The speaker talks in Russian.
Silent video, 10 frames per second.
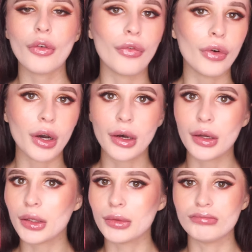
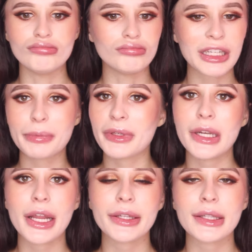в
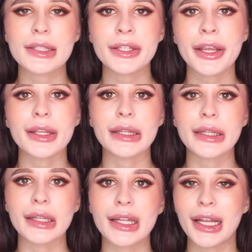распределении теней и
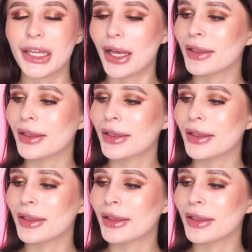так далее.